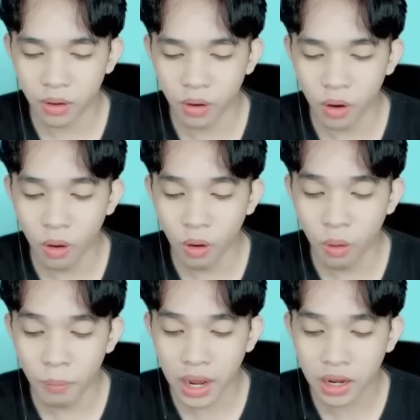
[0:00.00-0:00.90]

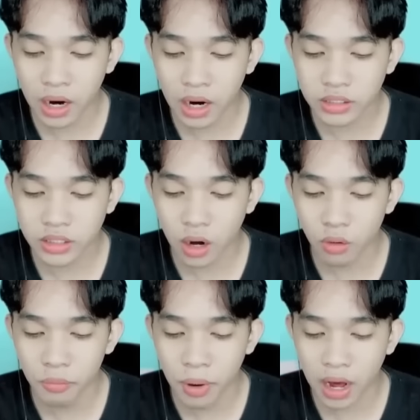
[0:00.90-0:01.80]
Oh my god,
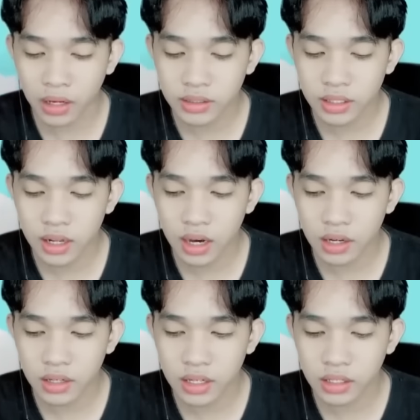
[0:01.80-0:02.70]
jauh banget
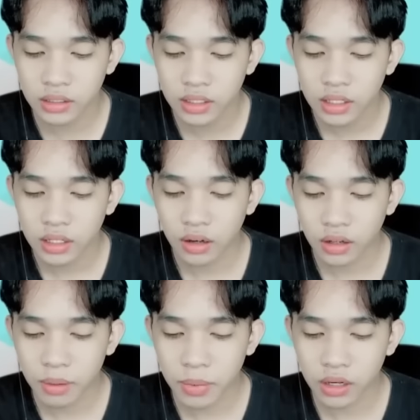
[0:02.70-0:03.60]
tendangannya.
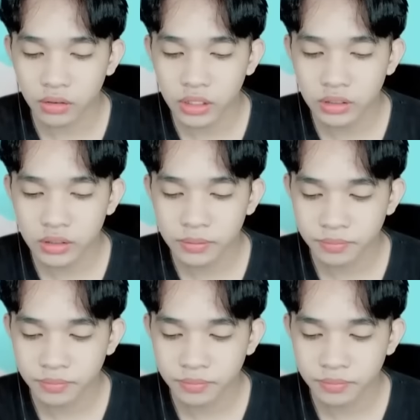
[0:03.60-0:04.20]
Oke, bangun.